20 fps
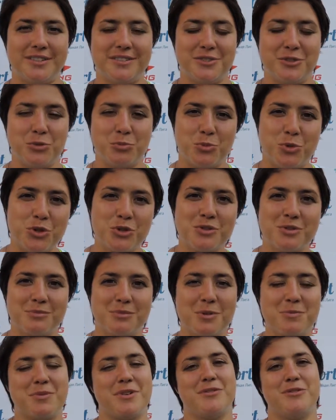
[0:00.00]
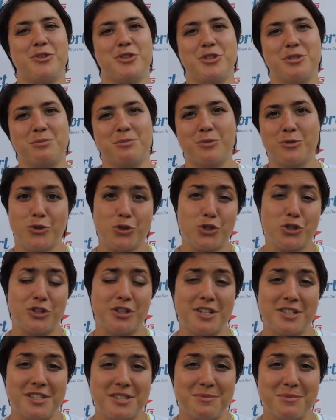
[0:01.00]
в субботу, мы проводим очень
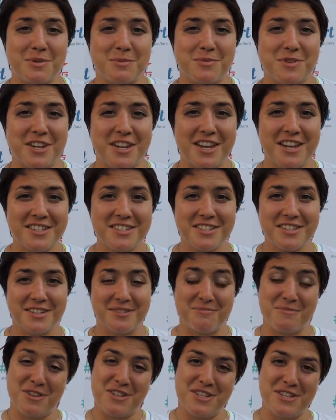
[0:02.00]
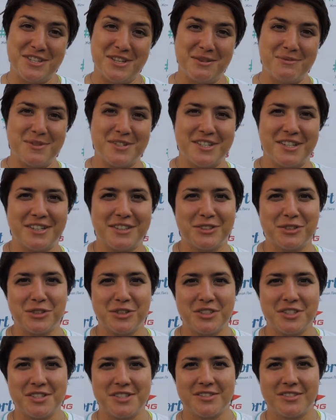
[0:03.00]
классное мероприятие, мы надеемся,
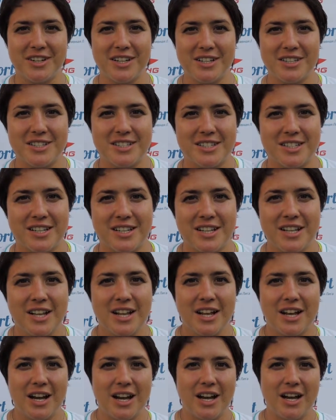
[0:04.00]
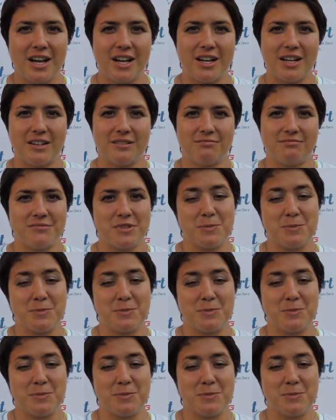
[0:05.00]
которое называется а,